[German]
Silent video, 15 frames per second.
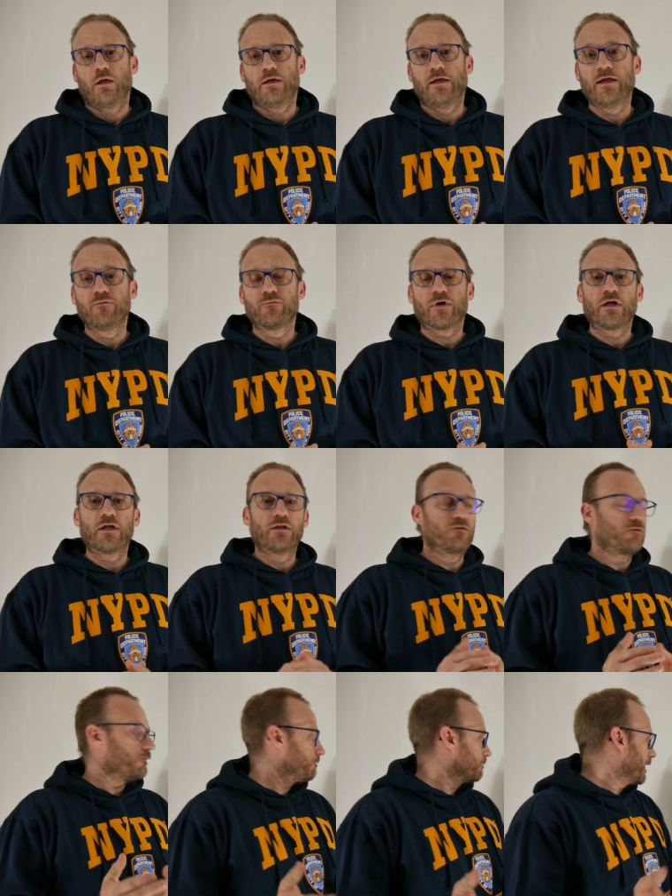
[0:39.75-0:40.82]

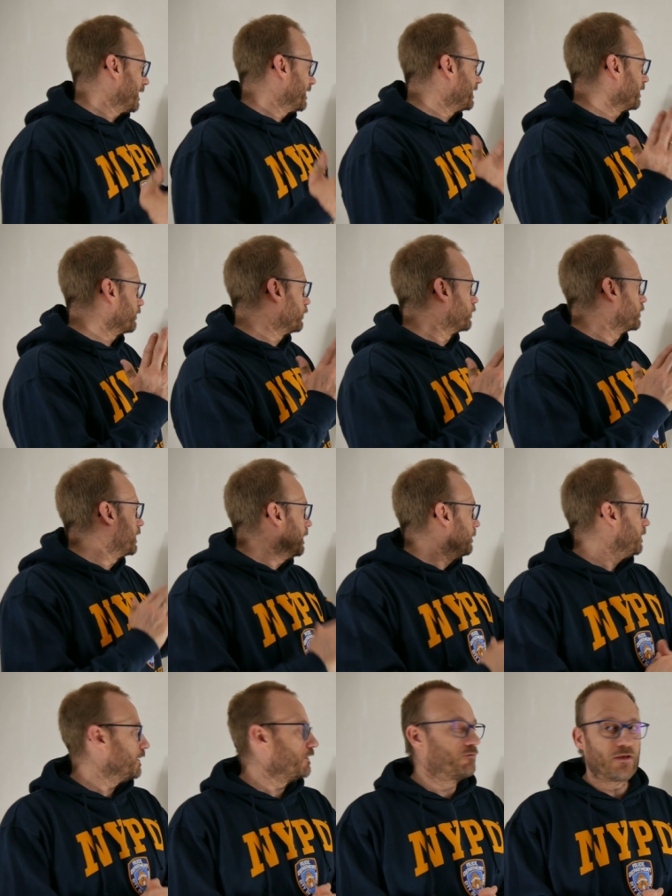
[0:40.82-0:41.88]
Jedenfalls, das
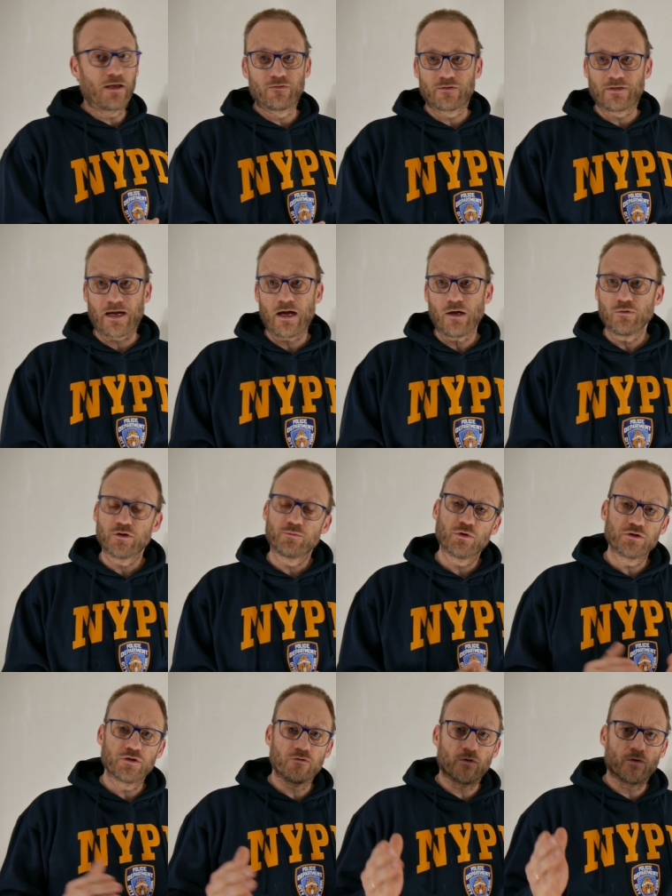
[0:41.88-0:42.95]
System ist jetzt da und ich
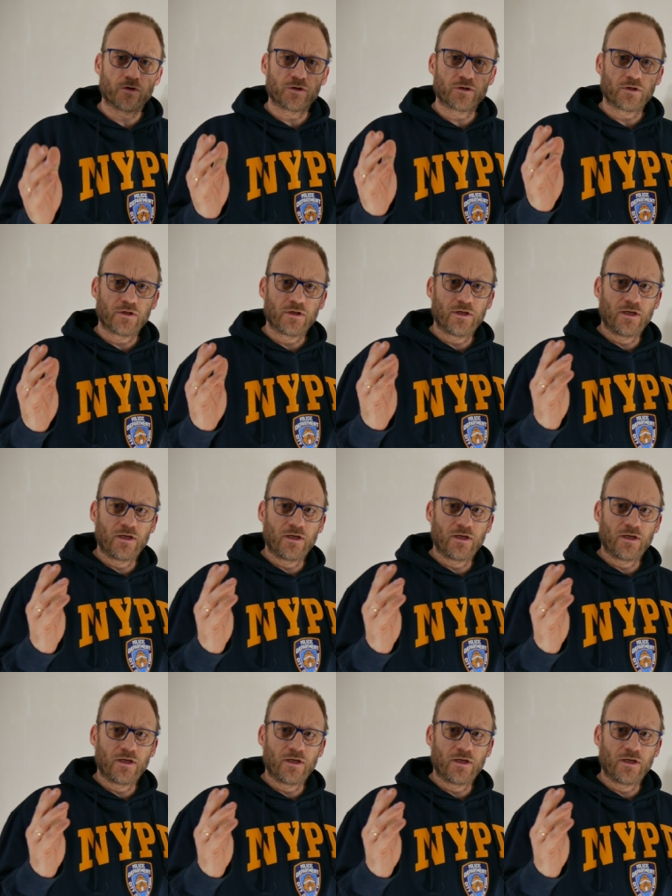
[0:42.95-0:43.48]
möchte es euch